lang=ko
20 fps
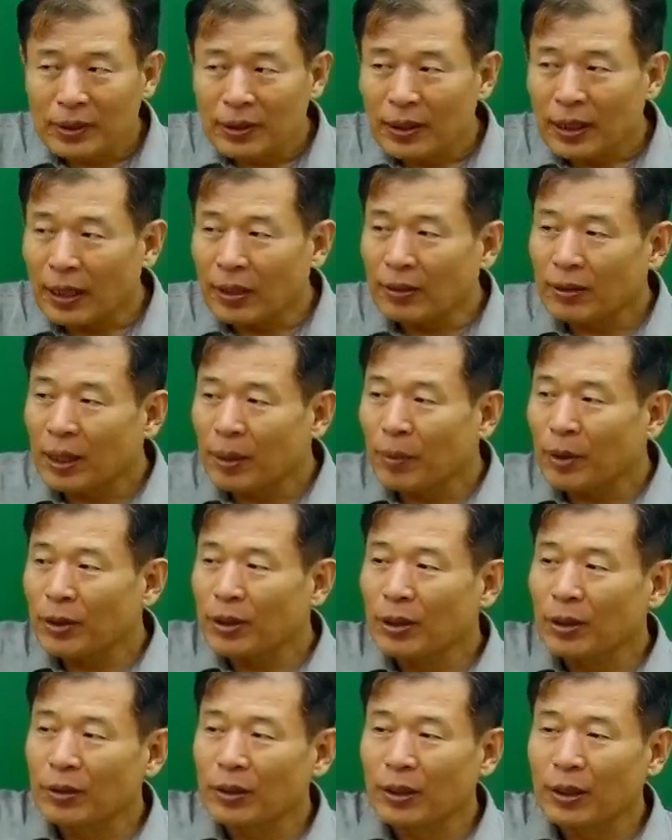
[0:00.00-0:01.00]
가령
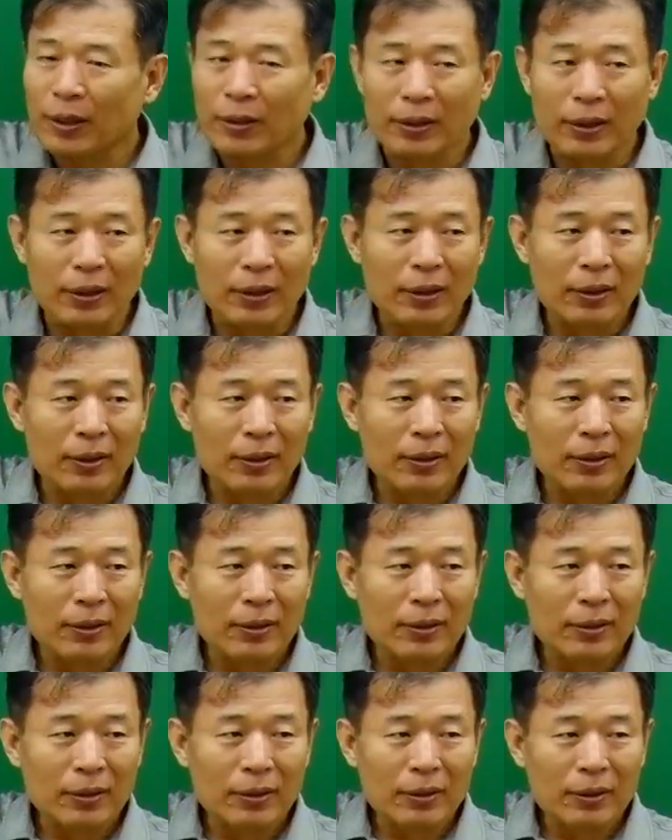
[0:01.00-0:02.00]
세면기 연결한다.
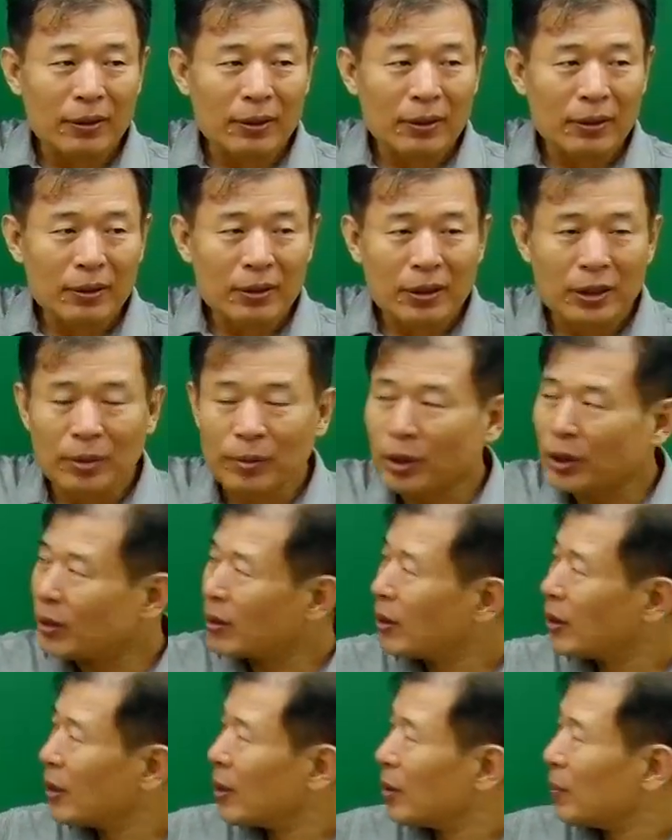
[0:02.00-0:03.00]
그러면
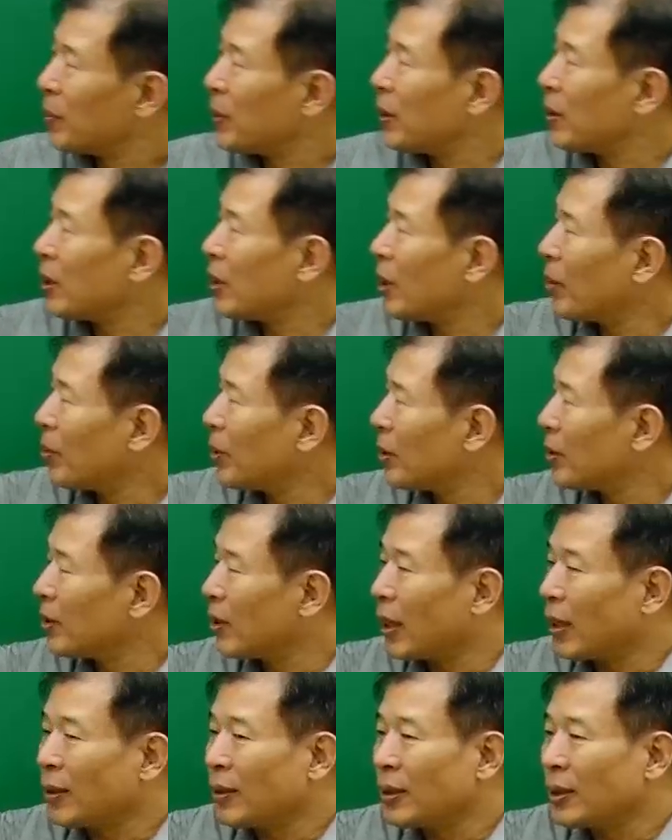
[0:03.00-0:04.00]
P트랩이든
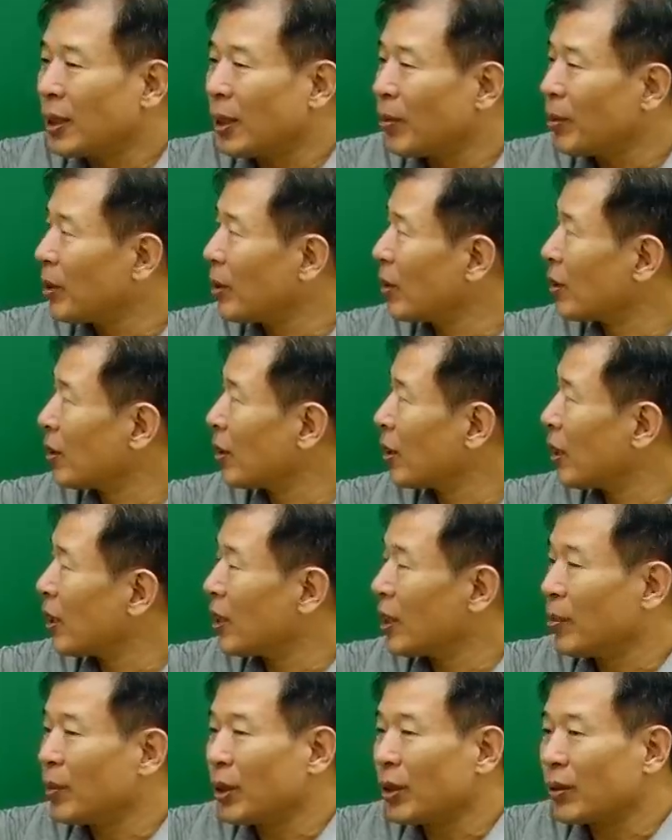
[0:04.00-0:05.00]
S트랩이든
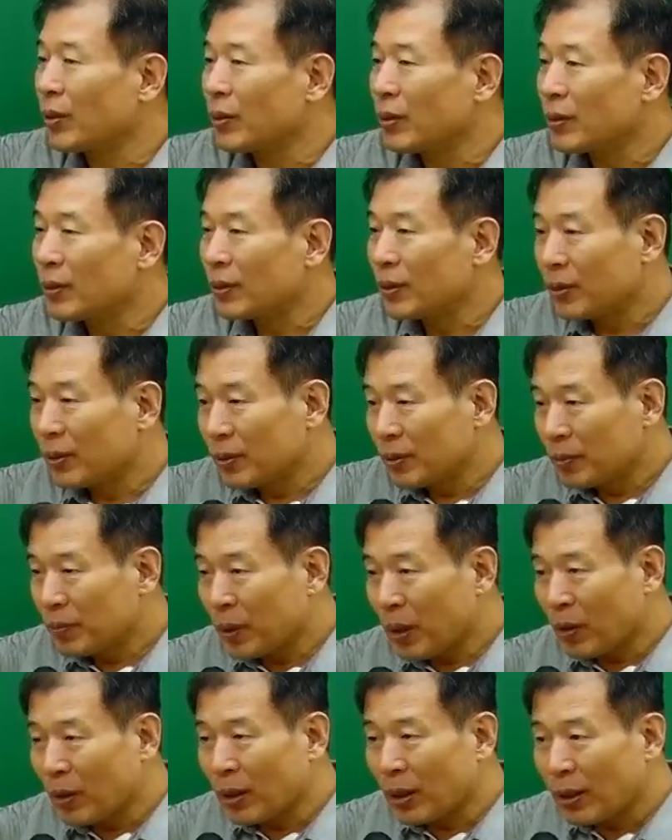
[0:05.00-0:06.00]
연결하려면
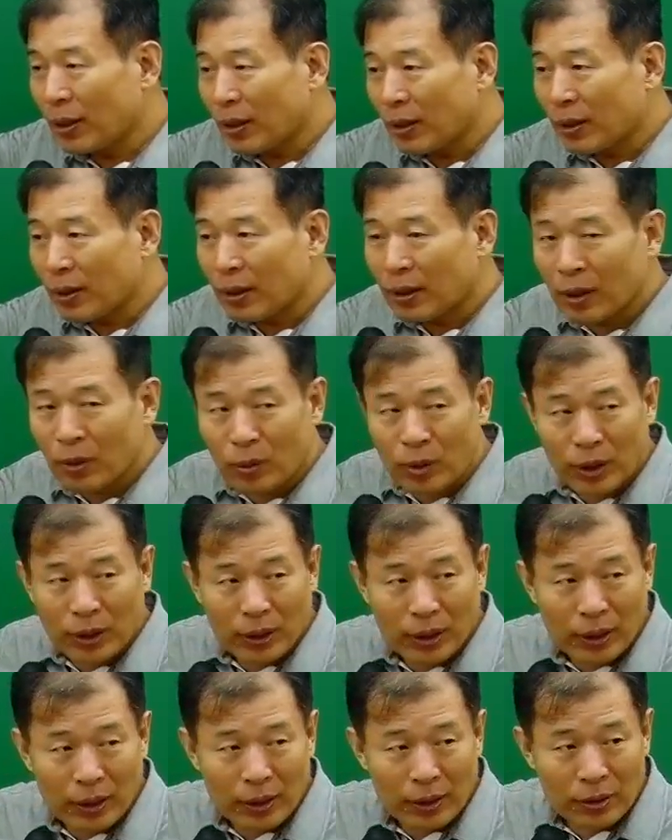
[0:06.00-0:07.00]
배관 하나 이렇게
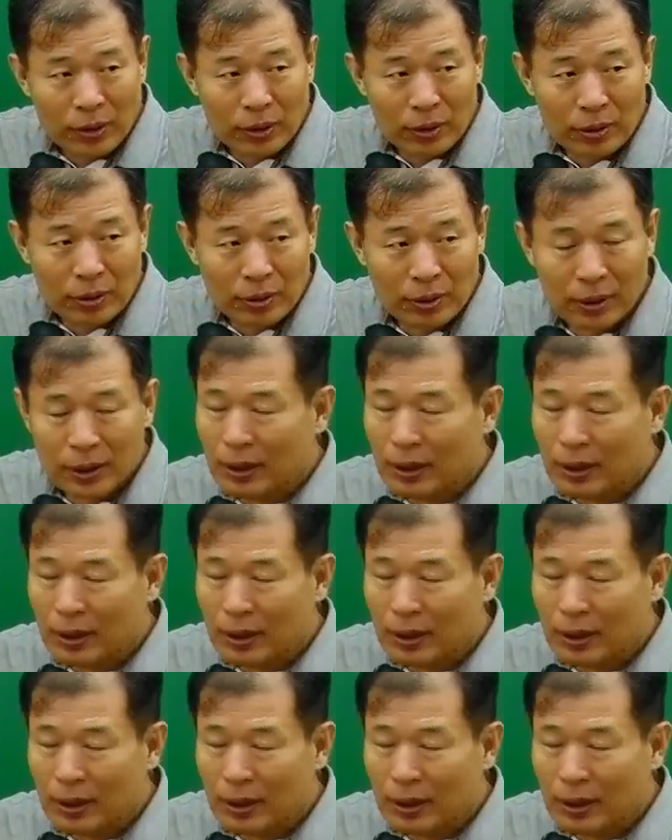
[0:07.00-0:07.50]
세워놔야 되겠죠?